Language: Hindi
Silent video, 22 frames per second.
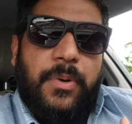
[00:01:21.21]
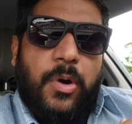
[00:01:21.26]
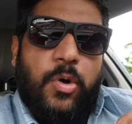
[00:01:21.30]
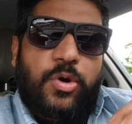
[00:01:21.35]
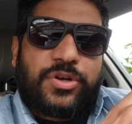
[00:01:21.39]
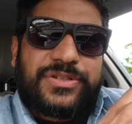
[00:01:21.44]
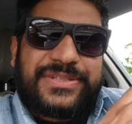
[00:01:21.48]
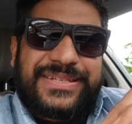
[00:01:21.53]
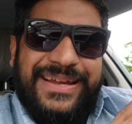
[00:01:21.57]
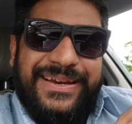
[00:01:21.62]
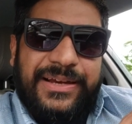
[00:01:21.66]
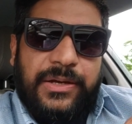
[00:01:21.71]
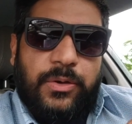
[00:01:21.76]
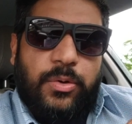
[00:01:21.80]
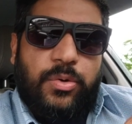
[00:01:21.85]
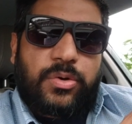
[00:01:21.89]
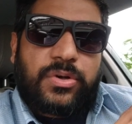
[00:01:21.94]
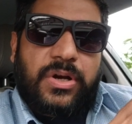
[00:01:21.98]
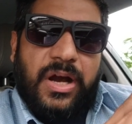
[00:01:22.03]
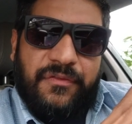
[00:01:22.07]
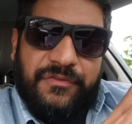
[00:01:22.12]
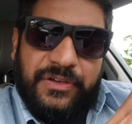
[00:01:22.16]
बहुत सारे
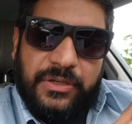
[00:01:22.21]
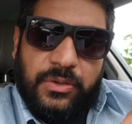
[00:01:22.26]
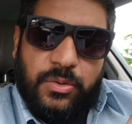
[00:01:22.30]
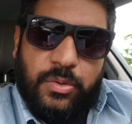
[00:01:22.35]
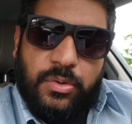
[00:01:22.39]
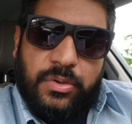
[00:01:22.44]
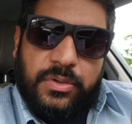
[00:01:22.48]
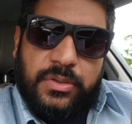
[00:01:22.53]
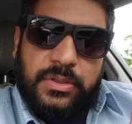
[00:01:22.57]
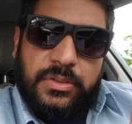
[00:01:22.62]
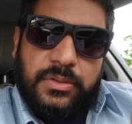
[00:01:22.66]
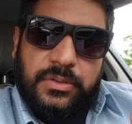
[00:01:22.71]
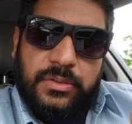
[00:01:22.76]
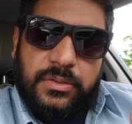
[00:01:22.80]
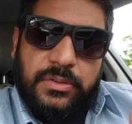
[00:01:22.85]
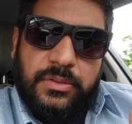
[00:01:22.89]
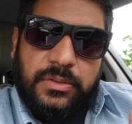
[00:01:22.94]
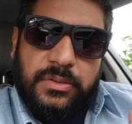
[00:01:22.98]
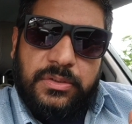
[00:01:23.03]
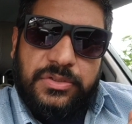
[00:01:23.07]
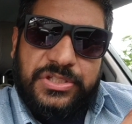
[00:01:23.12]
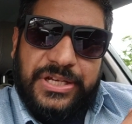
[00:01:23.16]
लोग काफ़ी लोग
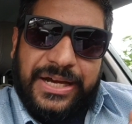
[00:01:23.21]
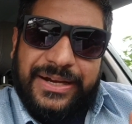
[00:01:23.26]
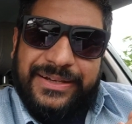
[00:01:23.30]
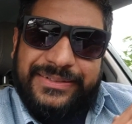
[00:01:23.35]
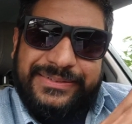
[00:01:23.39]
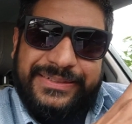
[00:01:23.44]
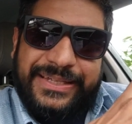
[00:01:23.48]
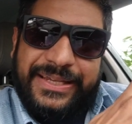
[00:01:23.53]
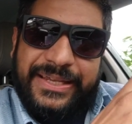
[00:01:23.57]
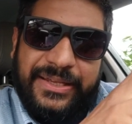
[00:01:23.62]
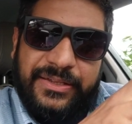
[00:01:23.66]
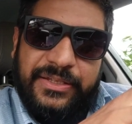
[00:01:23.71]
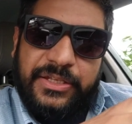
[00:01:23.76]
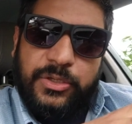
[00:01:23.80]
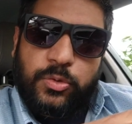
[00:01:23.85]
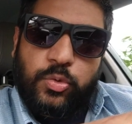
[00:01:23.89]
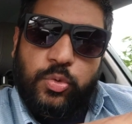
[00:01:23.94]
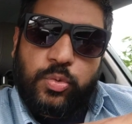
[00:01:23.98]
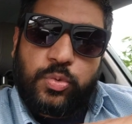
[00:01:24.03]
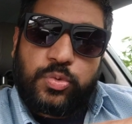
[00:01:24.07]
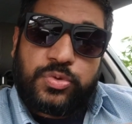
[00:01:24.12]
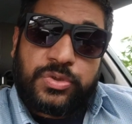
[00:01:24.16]
चाहते हैं
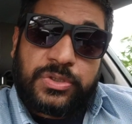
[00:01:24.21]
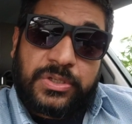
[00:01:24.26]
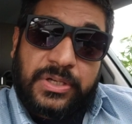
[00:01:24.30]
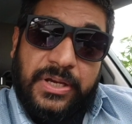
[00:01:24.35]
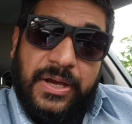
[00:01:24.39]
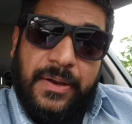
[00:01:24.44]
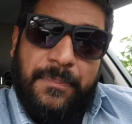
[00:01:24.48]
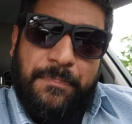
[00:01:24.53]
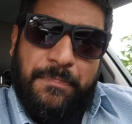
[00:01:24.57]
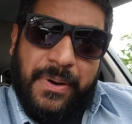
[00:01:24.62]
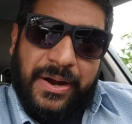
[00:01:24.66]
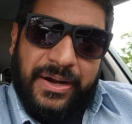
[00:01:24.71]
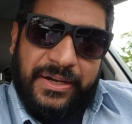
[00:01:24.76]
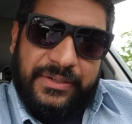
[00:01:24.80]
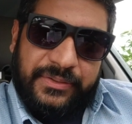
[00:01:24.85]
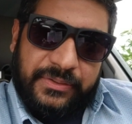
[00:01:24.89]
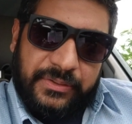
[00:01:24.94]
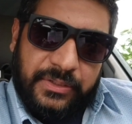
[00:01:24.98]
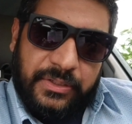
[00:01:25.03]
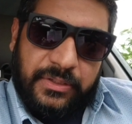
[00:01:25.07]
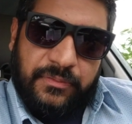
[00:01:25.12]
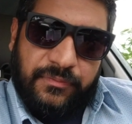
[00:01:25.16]
कि उनका
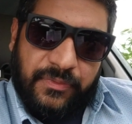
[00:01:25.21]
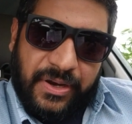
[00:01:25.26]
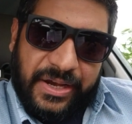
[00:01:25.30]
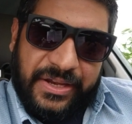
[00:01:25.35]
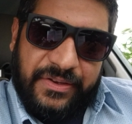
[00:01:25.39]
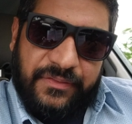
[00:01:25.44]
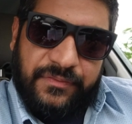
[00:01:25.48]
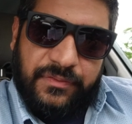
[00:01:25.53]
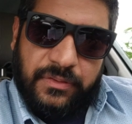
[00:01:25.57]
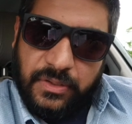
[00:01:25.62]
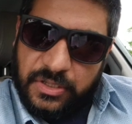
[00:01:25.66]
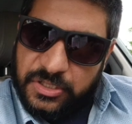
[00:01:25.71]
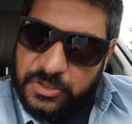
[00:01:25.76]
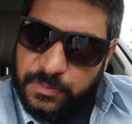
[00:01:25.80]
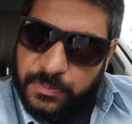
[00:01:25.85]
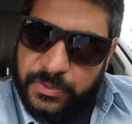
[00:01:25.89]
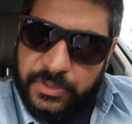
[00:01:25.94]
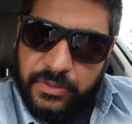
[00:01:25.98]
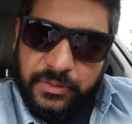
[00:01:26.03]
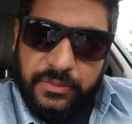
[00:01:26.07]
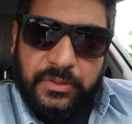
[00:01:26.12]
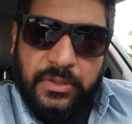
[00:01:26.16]
पार्टनर वाइफ
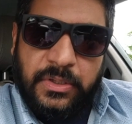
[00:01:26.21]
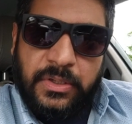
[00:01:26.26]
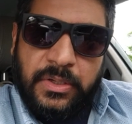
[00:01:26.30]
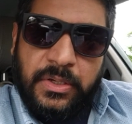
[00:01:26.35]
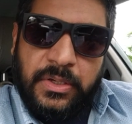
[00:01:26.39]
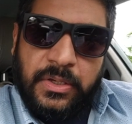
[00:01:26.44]
हस्बैंड